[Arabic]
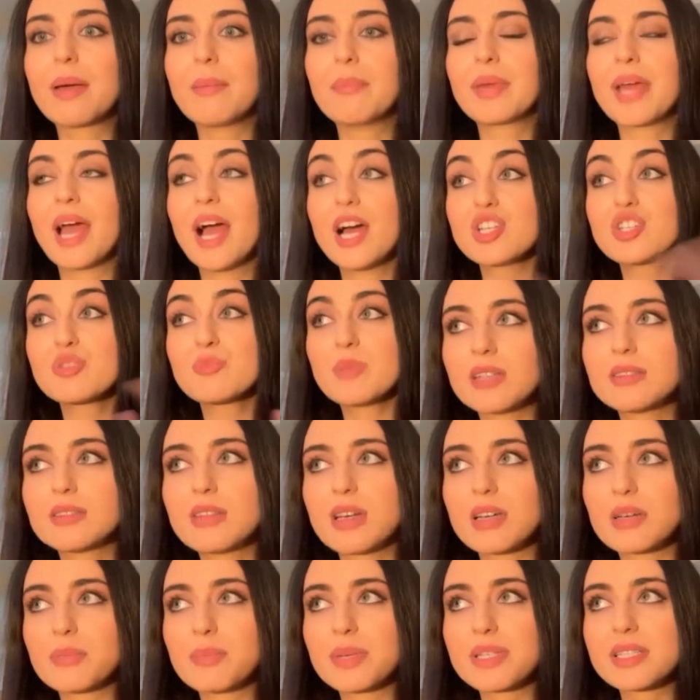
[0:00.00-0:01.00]
بحجم
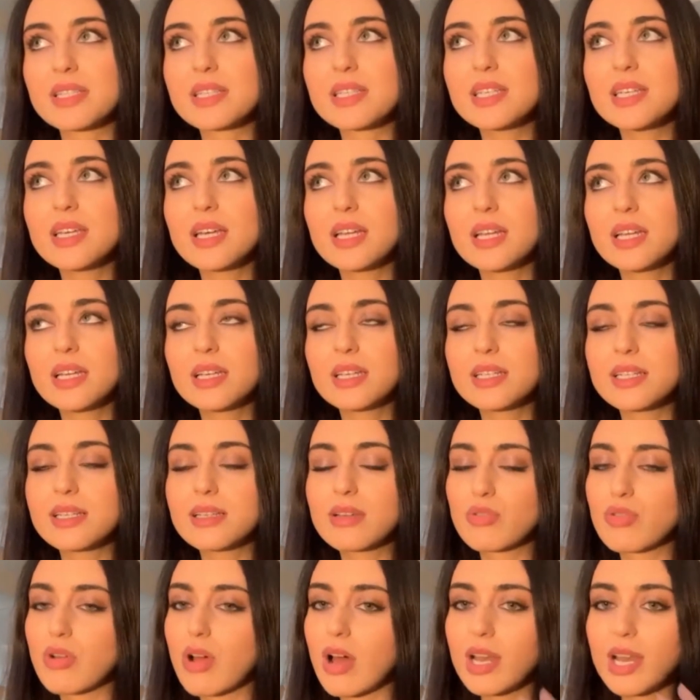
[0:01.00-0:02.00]
الخطر بس هي
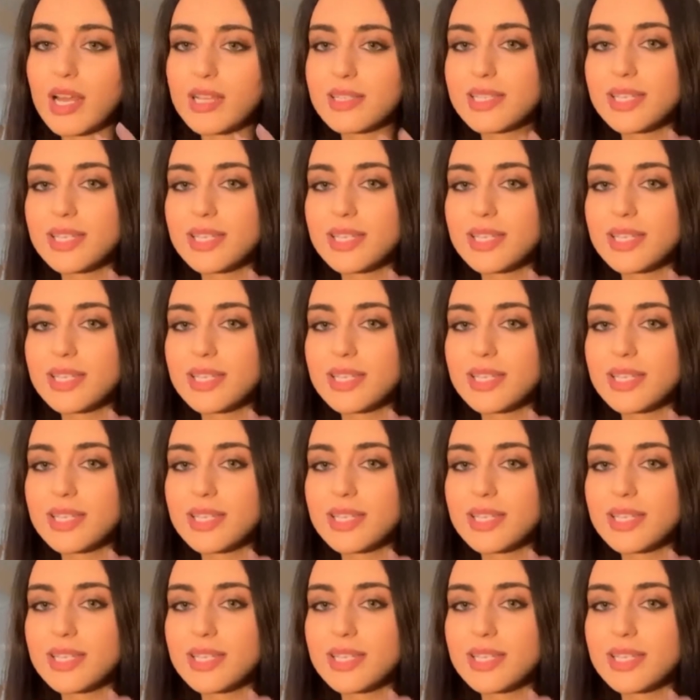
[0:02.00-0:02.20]
انه هلا